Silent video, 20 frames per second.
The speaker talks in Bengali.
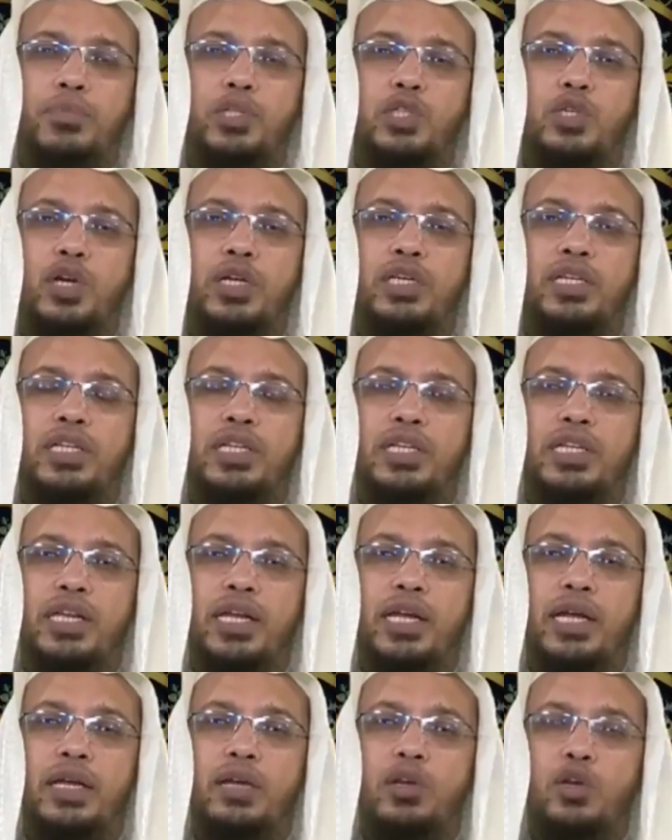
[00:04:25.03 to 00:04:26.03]

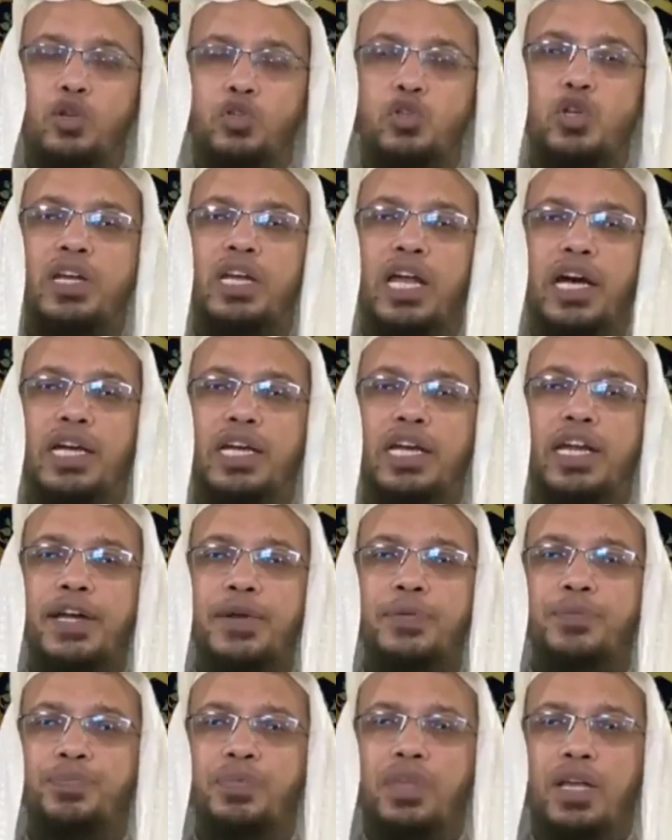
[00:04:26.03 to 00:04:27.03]
বিষয়টিকে নজরে রাখলে
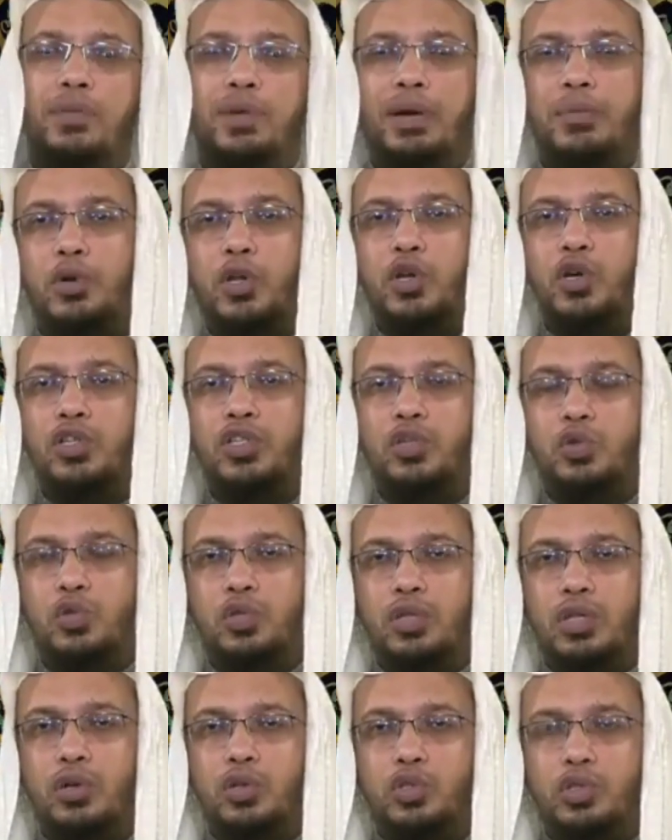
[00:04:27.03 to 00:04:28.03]
আমার মনে হয় যে
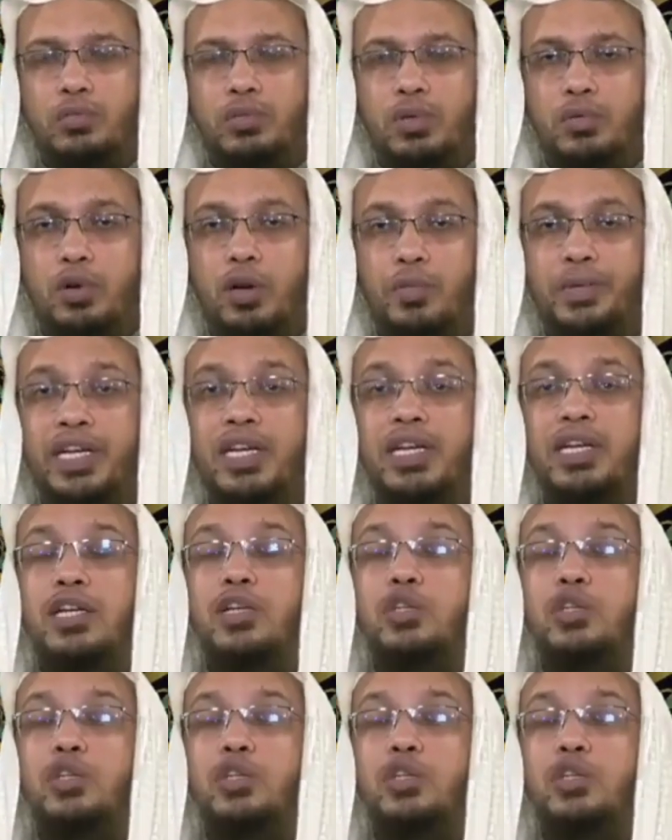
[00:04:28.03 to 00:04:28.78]
গোসল দেওয়া সম্ভব হবে